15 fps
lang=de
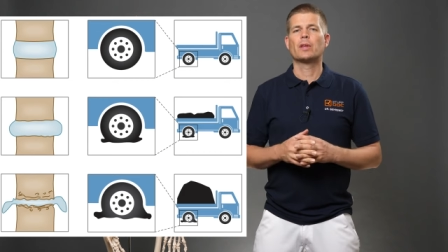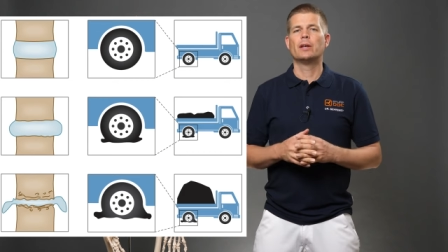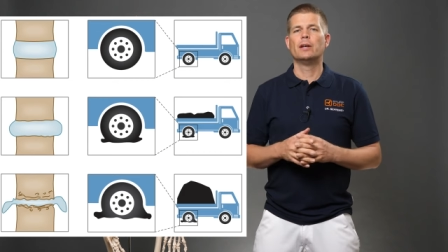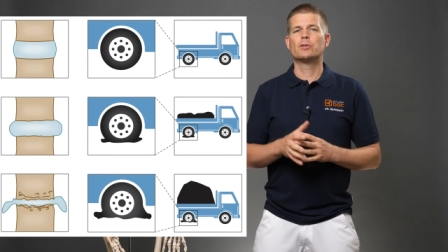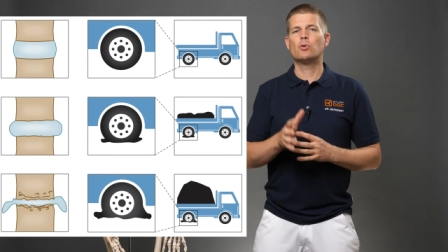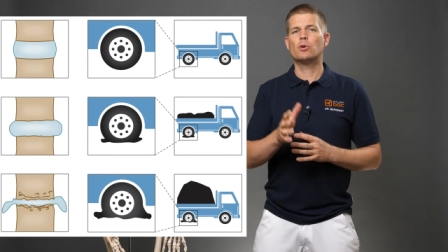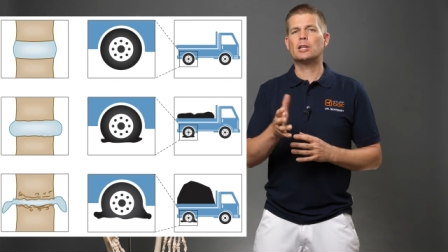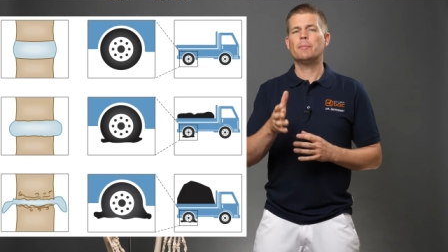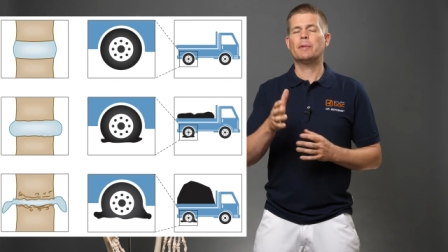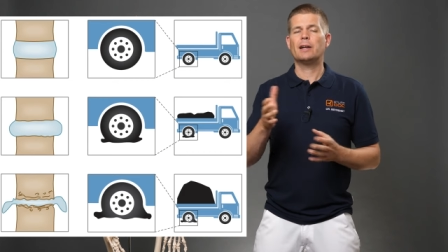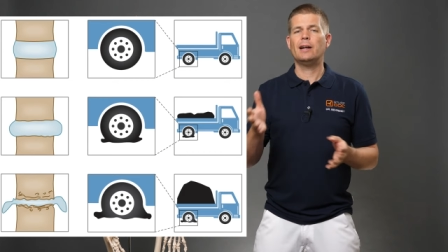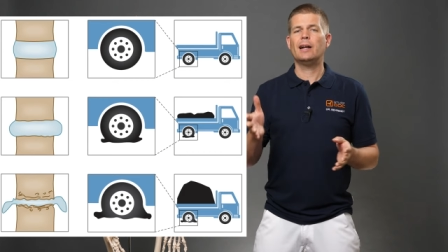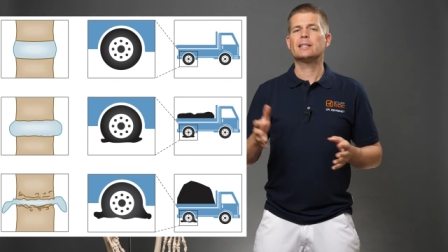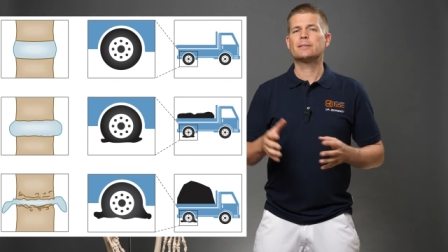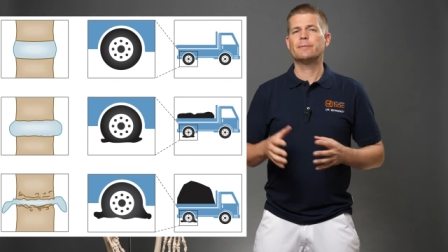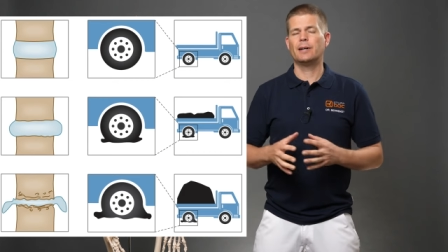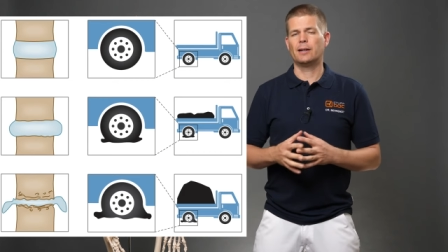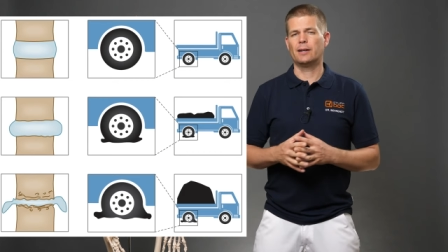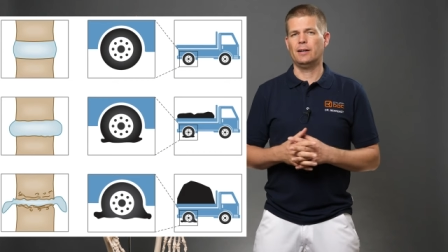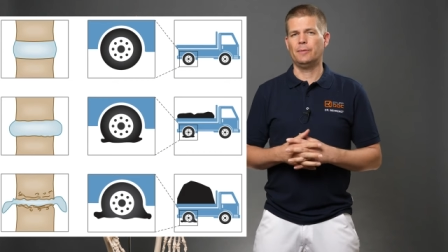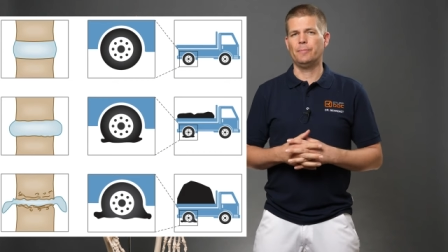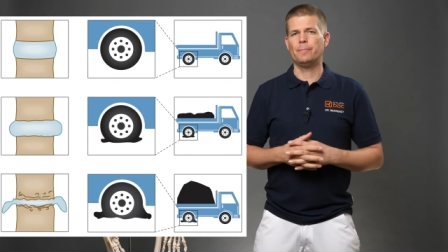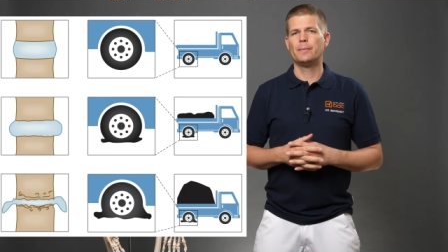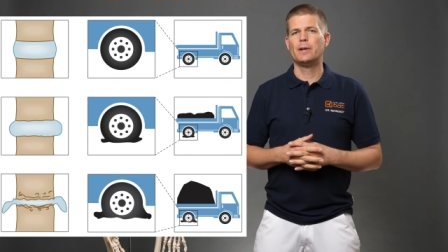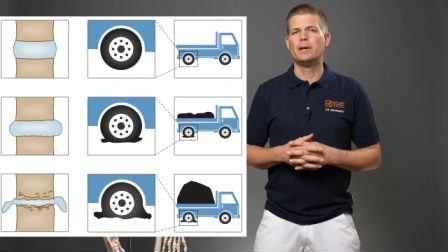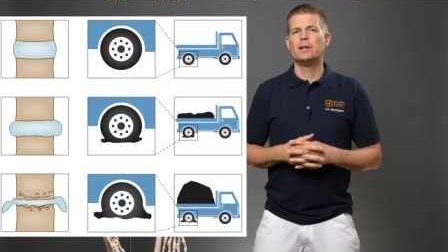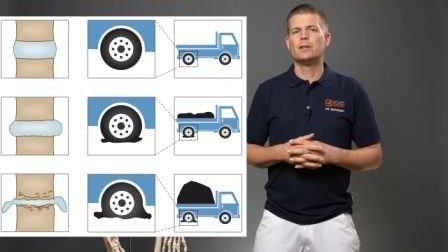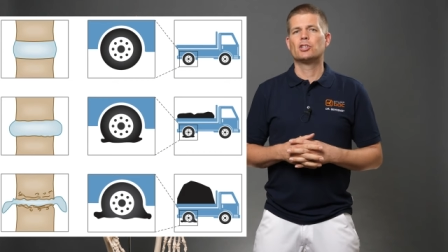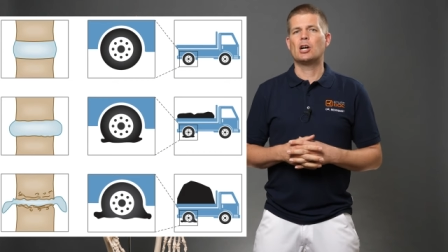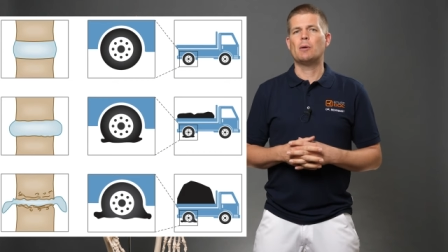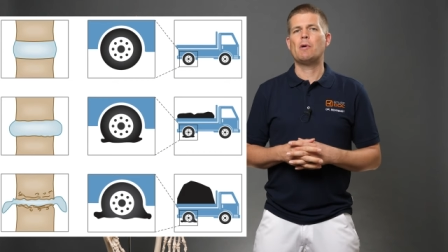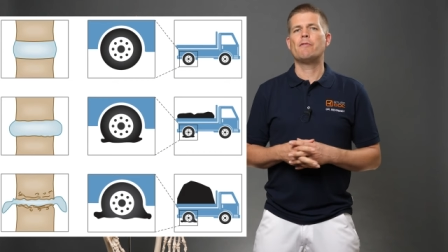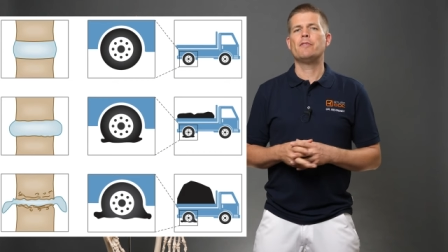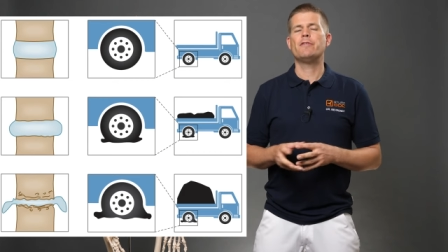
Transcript: Jetzt guck dir mal den Lastwagen an. Schau mal,